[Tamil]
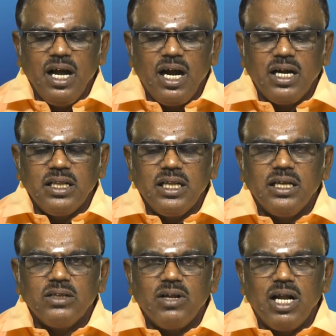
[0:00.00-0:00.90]
அடுத்து
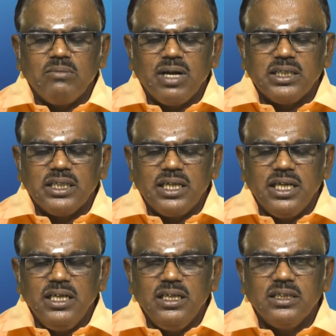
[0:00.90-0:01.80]
துலாம்
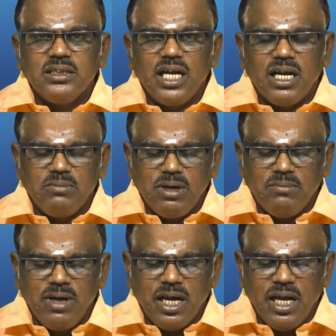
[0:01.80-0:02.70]
ராசிக்கு
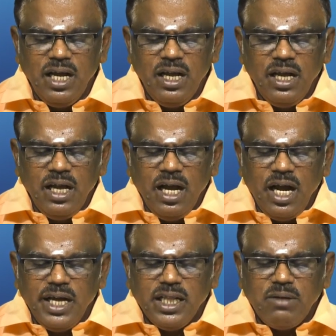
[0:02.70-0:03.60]
ஸ்தானபலமாக
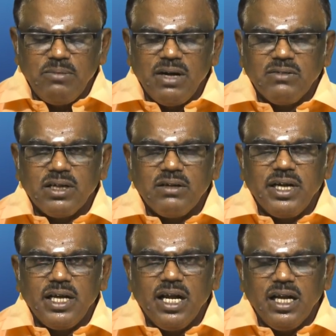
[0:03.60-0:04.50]
ஐந்தாம் பாவத்துக்கு
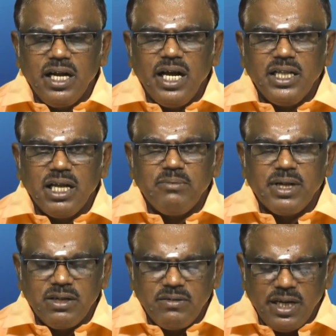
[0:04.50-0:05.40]
வருகிறார் ஐந்தாம் இடத்துக்கு